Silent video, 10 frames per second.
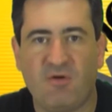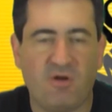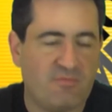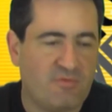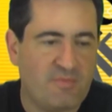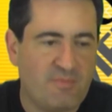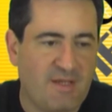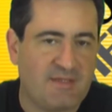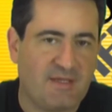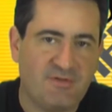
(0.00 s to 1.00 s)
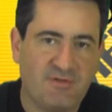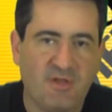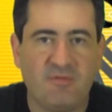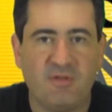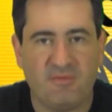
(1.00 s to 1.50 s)
Agora eu vou me matar. De
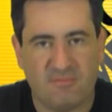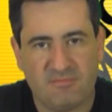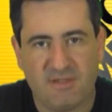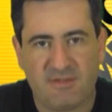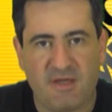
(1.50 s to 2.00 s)
jeito nenhum, né?